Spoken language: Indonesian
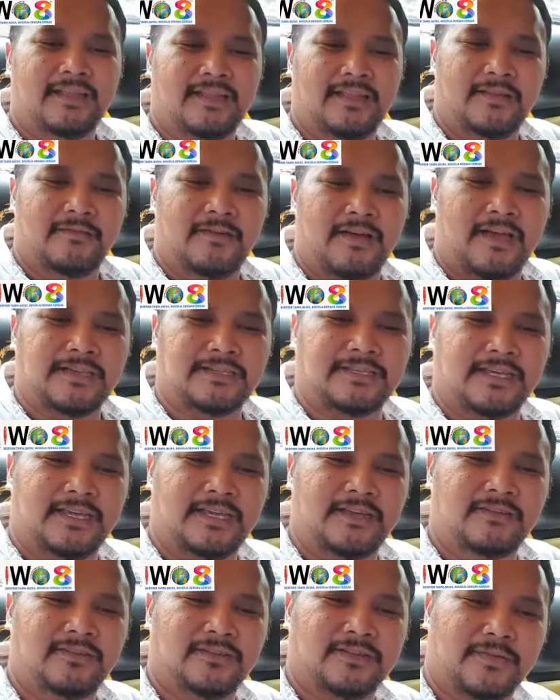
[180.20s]
Terima
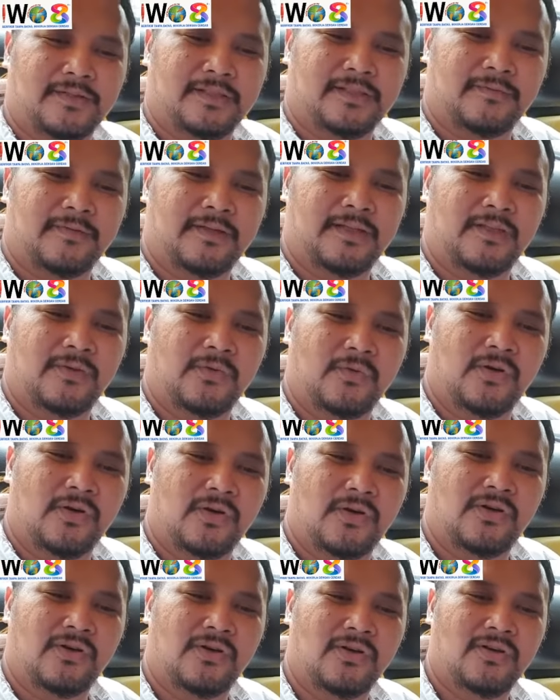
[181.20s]
kasih untuk teman-teman
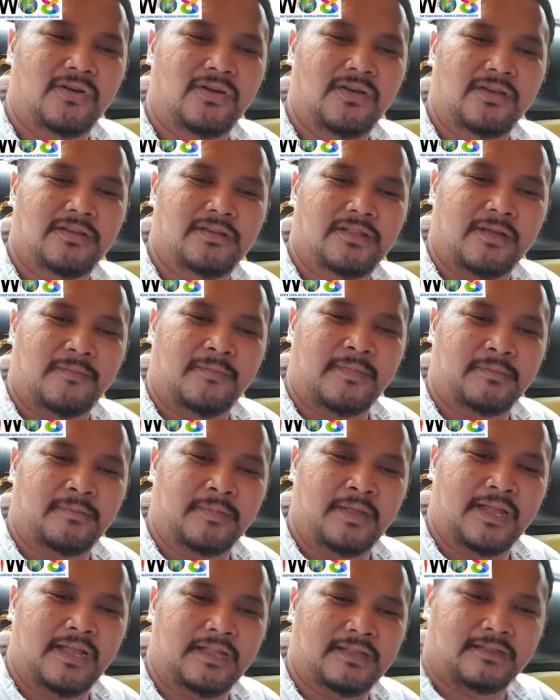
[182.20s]
Iwo. Selamat
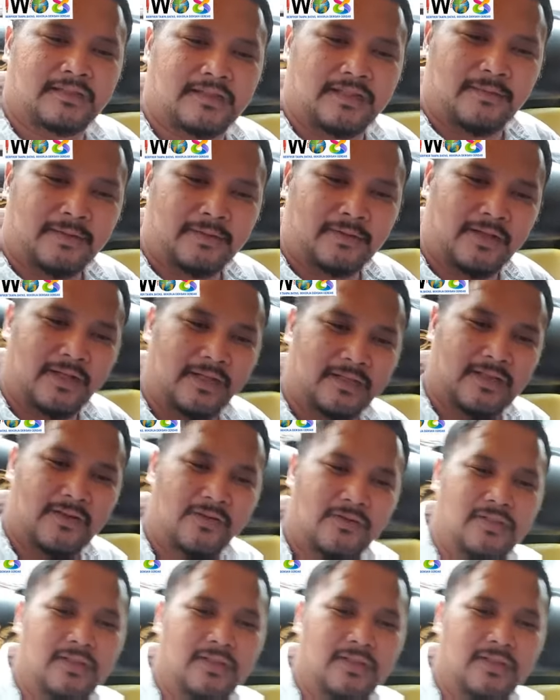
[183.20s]
milad, selamat ulang tahun